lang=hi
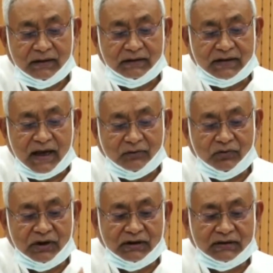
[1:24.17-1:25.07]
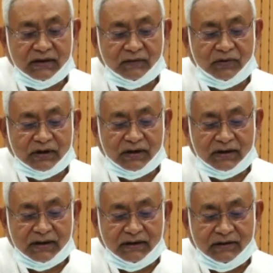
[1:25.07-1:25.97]
चाहे वो हेल्थ केयर वर्कर
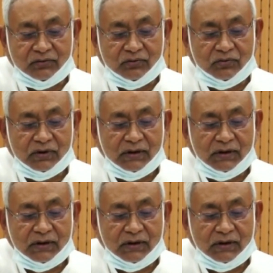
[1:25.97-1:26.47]
के लिए हो